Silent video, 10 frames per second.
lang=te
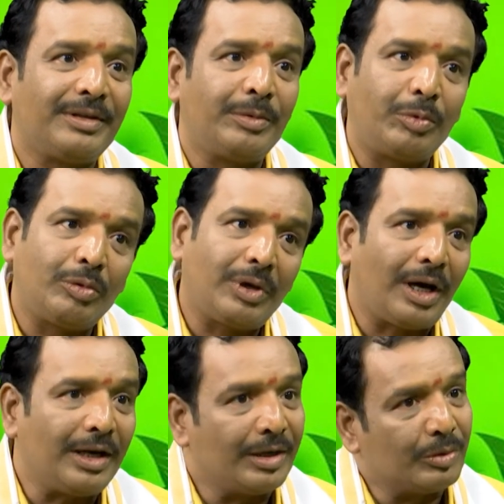ఇప్పుడు కూడా
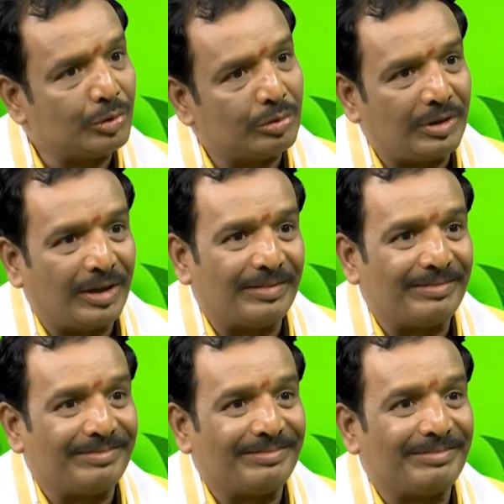ఖాళీగానే కూర్చుంటాడు
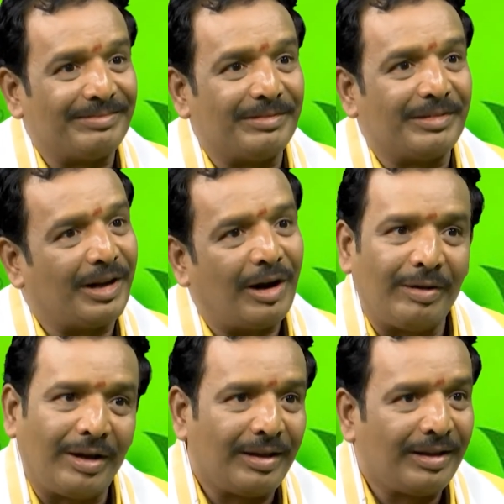అవునా